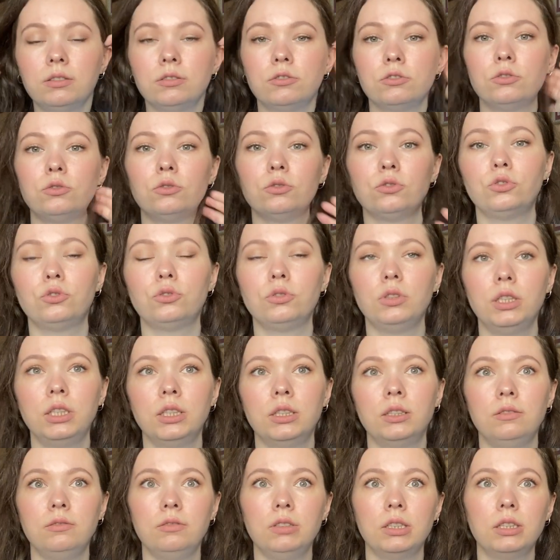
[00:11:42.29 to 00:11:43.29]
вот то, что
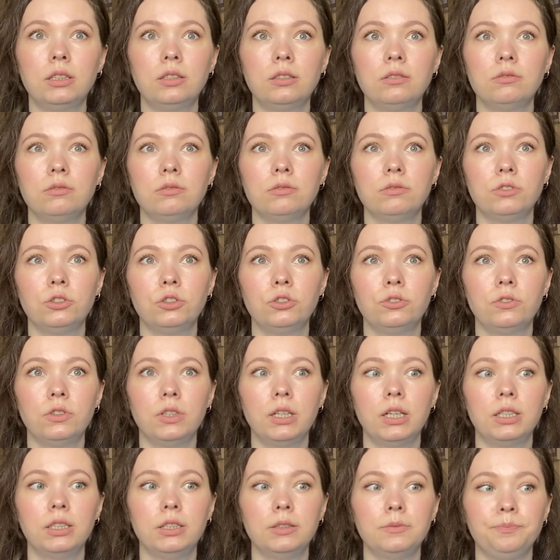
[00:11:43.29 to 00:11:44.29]
Лена Ветрова
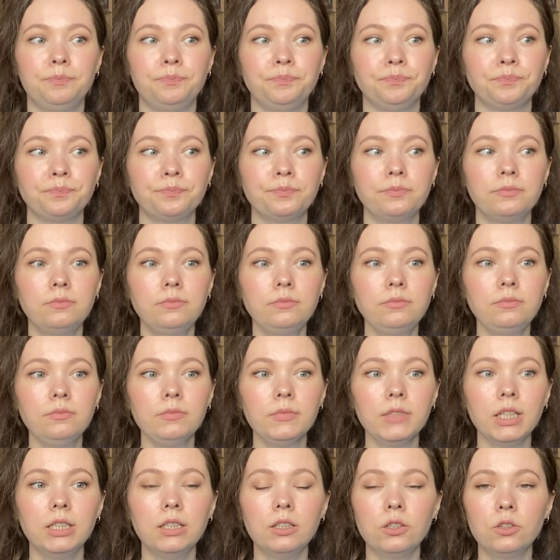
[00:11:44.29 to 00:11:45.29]
вышивает,
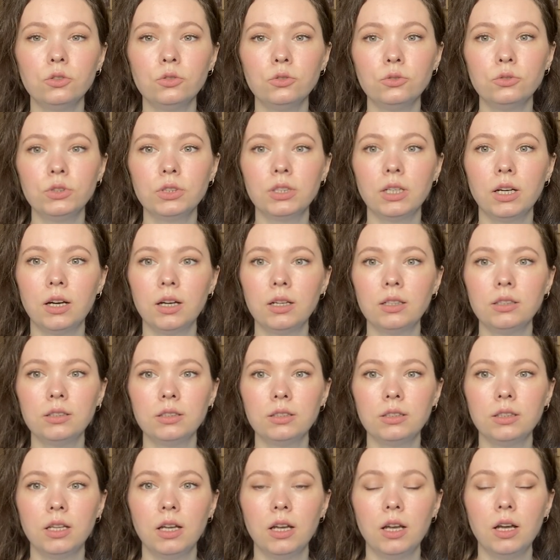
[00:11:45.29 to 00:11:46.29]
или Rose Garden,